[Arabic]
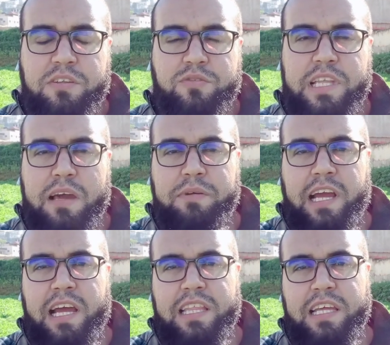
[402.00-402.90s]
تتابع
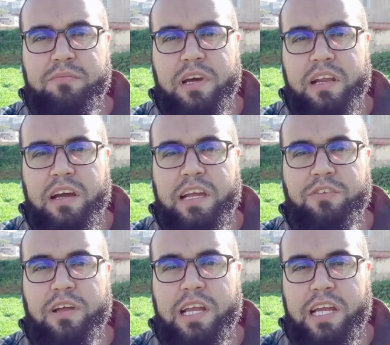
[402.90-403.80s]
هذه المرأة
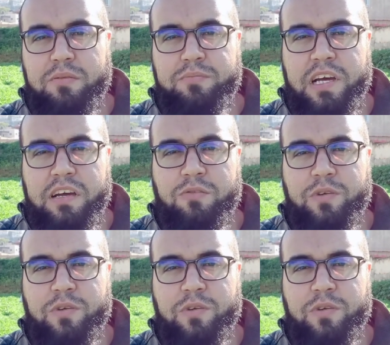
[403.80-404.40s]
أيها الأحبة